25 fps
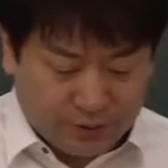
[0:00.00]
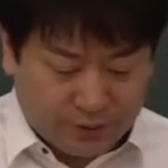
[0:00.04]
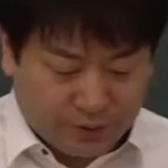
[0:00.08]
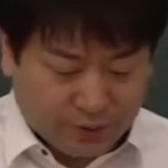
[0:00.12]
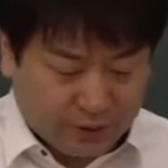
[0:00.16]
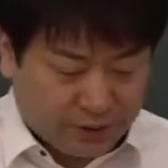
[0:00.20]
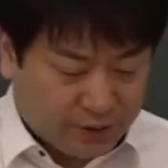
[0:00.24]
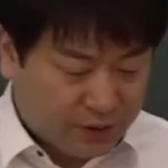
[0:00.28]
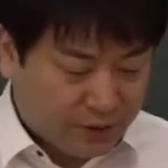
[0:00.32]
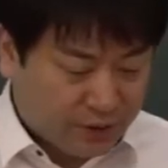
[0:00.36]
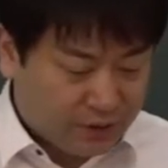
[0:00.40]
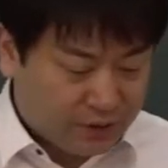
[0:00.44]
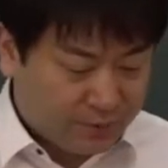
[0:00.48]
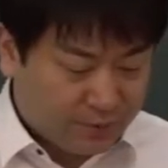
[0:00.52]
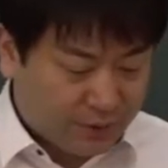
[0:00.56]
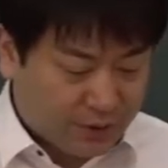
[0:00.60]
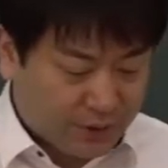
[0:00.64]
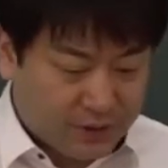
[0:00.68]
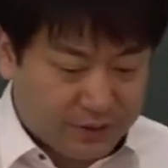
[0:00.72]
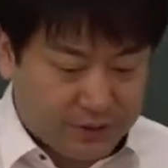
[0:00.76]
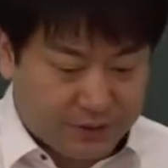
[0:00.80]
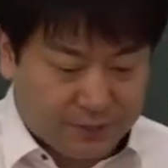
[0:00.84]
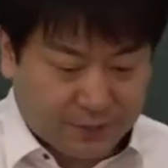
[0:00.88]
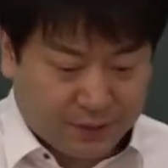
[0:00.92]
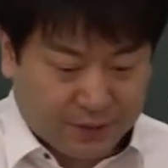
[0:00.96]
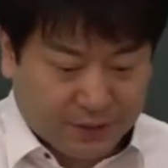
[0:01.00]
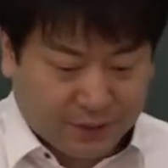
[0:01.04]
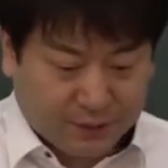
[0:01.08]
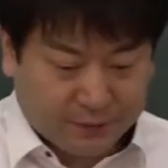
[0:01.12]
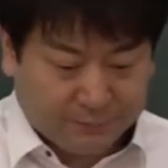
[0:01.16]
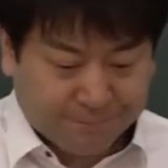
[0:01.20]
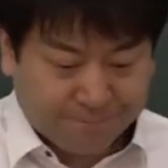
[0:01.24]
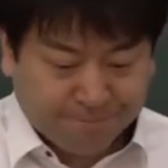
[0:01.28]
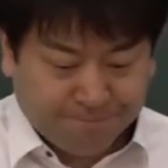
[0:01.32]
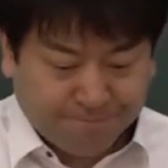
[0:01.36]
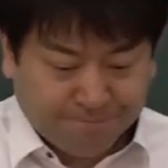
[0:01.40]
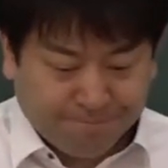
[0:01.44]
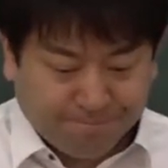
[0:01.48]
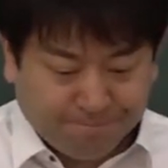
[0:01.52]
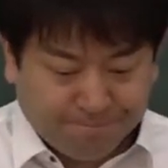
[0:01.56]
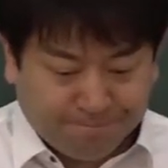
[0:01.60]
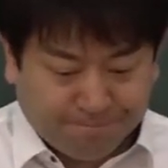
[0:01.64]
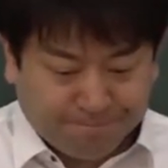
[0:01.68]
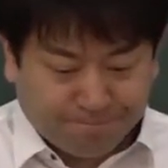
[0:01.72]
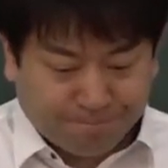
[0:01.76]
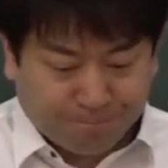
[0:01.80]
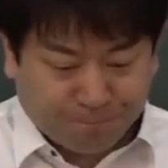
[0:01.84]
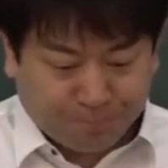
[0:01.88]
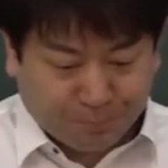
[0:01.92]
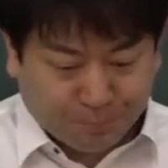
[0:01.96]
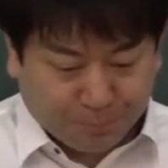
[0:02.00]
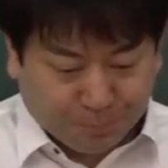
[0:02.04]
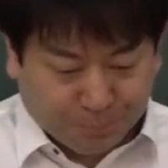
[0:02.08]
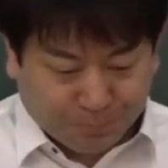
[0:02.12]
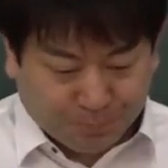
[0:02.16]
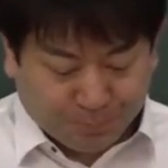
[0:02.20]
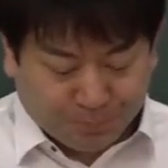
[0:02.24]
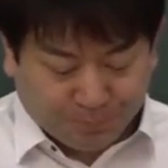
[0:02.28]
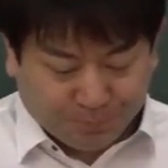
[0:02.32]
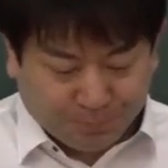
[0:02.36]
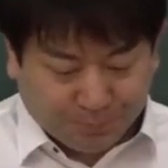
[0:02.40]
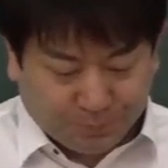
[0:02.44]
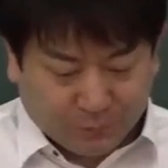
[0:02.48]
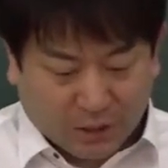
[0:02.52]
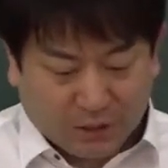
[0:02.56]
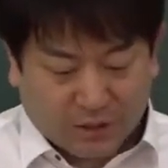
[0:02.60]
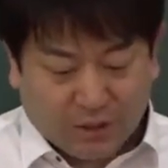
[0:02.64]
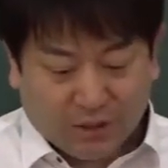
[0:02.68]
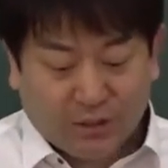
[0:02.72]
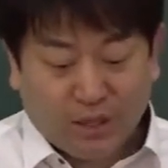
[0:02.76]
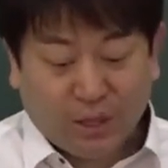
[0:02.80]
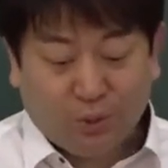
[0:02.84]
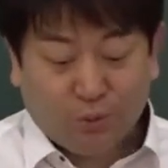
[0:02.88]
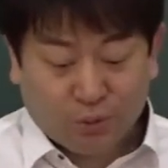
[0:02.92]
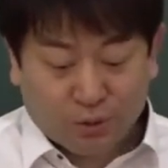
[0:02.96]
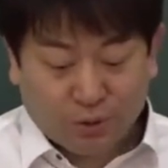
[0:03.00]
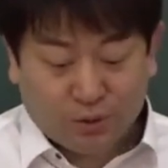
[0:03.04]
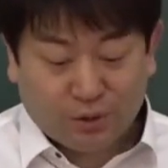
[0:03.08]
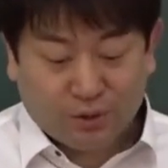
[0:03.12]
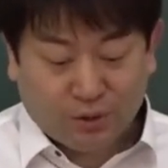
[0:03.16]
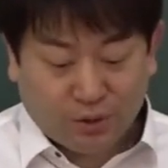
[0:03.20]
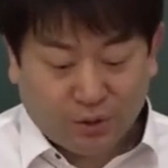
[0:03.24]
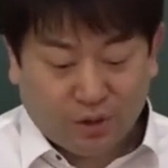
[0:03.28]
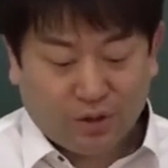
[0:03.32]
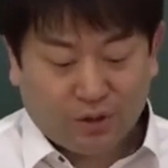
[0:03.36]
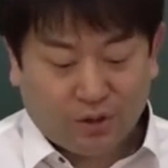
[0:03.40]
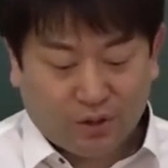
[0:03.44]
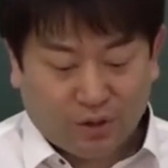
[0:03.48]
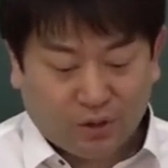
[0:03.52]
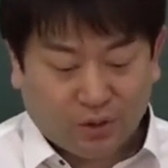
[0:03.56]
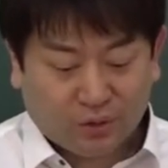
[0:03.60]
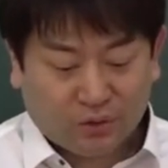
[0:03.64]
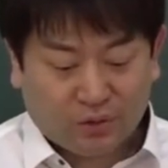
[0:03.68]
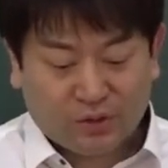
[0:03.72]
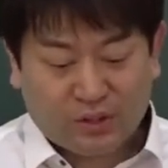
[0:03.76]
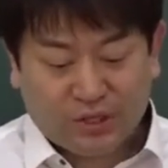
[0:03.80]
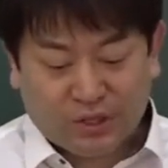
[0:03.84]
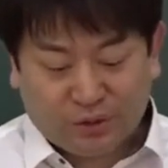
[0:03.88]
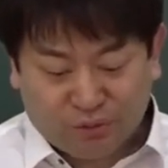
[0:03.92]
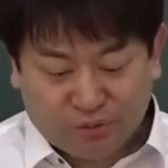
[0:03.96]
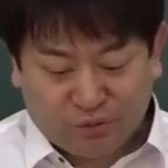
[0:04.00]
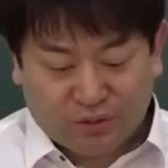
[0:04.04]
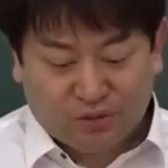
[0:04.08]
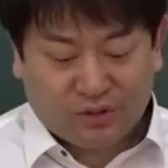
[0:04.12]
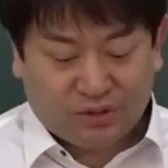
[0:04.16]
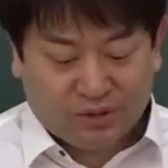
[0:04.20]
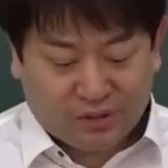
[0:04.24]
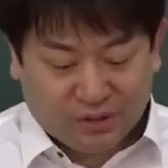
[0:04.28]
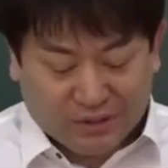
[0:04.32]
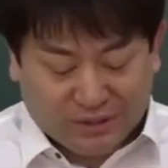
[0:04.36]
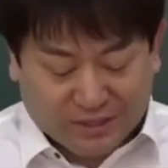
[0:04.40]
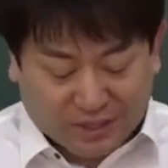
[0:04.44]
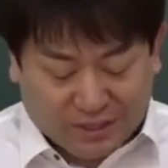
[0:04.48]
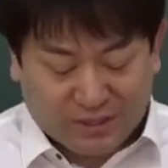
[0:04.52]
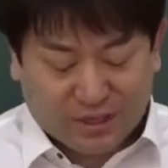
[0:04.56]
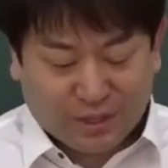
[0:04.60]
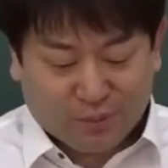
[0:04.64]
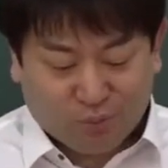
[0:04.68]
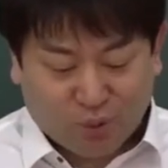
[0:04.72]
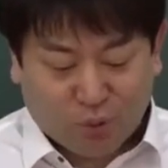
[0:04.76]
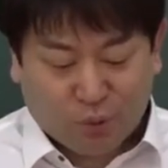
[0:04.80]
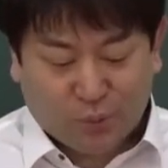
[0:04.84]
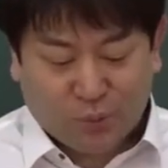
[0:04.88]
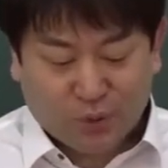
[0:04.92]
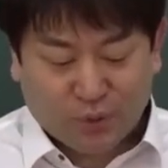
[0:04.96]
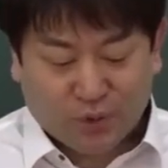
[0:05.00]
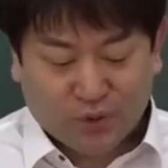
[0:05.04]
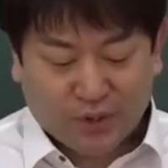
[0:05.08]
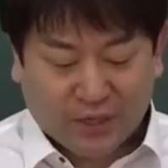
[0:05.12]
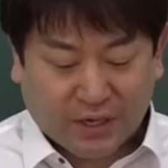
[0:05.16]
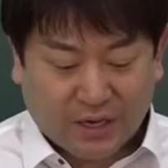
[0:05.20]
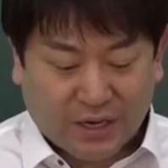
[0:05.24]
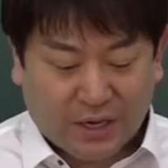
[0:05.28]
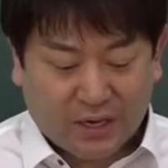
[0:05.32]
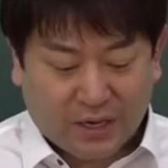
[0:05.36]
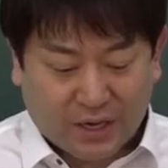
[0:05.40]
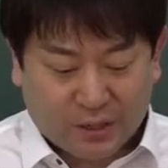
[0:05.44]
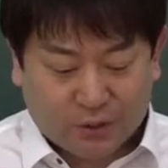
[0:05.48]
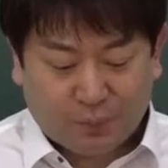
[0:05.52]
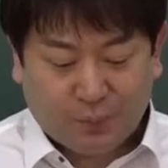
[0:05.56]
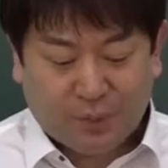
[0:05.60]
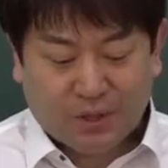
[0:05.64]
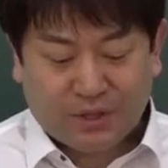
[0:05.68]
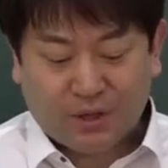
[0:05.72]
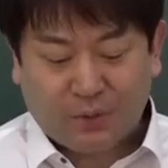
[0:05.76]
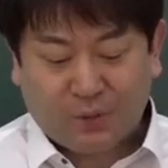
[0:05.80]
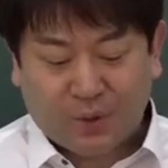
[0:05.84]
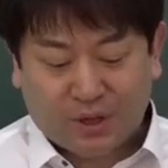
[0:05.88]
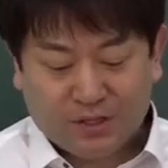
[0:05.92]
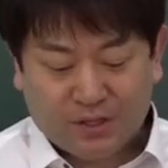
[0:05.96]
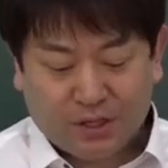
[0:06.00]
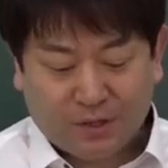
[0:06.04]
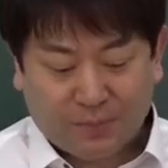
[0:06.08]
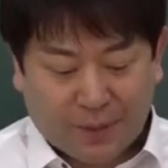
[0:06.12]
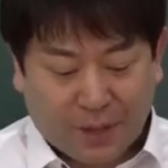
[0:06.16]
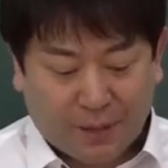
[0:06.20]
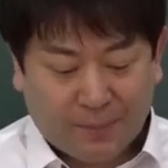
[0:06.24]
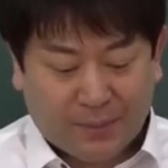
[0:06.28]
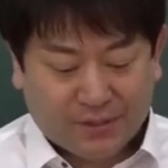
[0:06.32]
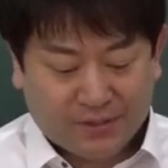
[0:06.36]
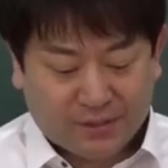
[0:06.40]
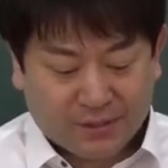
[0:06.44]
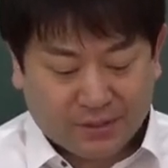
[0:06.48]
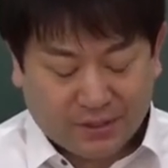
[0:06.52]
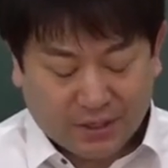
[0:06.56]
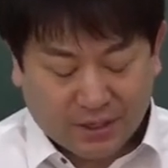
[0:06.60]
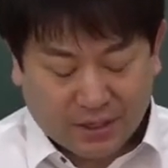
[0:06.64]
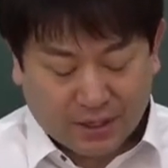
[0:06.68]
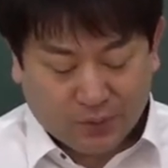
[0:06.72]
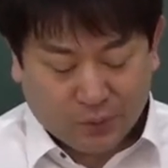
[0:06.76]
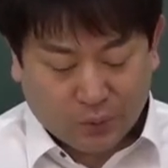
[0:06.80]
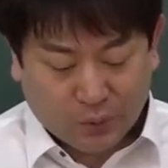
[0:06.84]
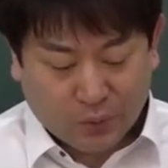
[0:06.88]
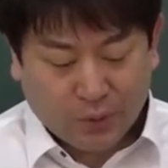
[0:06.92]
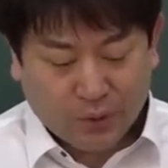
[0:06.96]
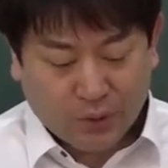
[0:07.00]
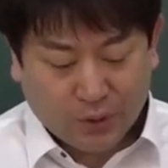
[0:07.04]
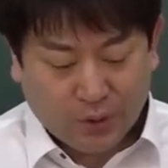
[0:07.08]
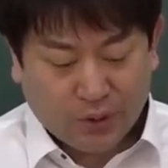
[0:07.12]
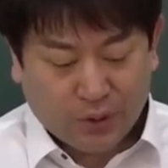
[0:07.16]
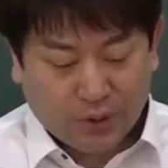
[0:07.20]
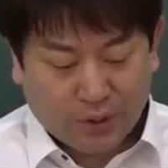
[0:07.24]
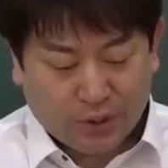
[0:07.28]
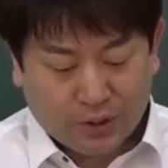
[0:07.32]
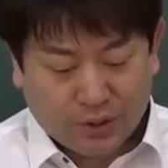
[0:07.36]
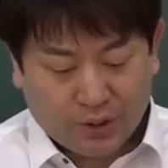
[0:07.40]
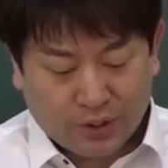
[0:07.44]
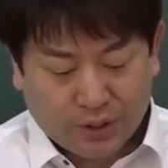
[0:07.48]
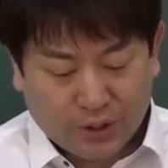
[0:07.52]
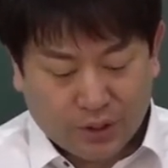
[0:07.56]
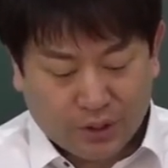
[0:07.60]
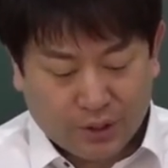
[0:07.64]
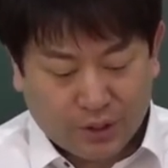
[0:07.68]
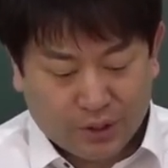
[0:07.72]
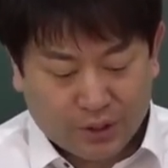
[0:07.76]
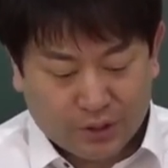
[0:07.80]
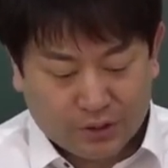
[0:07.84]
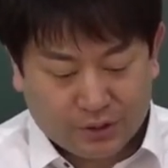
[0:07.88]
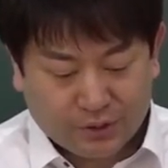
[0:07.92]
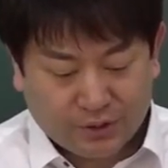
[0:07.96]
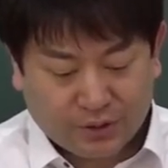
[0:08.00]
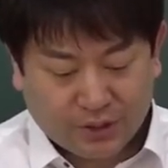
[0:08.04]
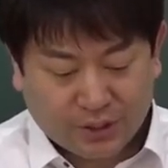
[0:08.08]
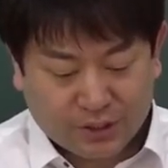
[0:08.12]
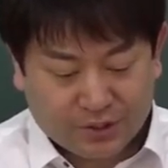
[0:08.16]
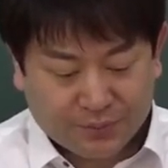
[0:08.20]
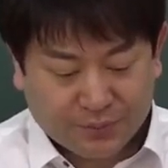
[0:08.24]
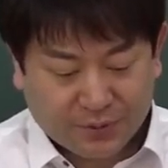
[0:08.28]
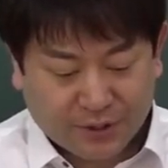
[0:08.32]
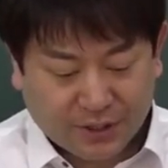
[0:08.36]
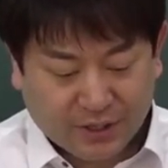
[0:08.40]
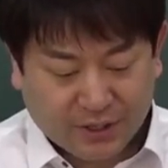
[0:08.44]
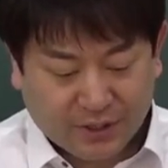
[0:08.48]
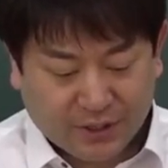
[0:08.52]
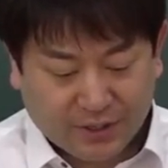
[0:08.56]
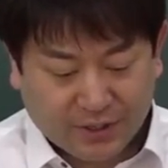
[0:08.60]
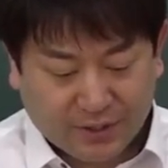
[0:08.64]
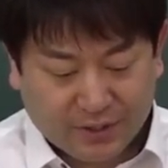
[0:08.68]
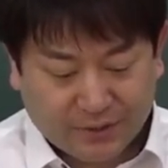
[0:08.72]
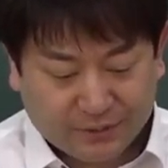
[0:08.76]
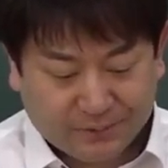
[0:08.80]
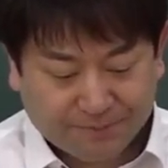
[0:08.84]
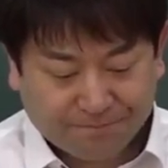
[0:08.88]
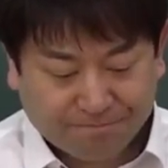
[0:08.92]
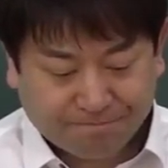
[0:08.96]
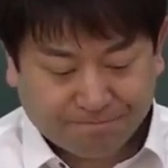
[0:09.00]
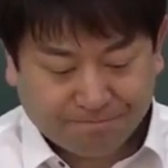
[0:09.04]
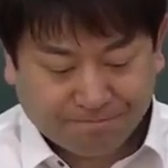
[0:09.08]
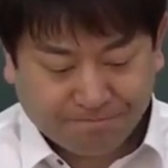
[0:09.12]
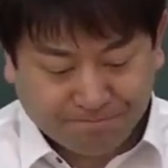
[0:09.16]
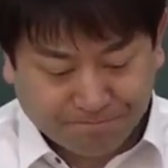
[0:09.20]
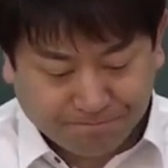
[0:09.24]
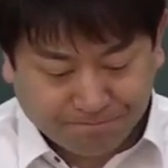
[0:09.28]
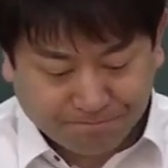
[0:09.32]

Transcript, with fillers: 선택을 하시면 되겠습니다. 아, 기타운을 어, 어떻게 되느냐 물어본 거니까 가수 페달을 완전히 밟았을 때라고 어, 선택을 하시면 되겠네요. 음.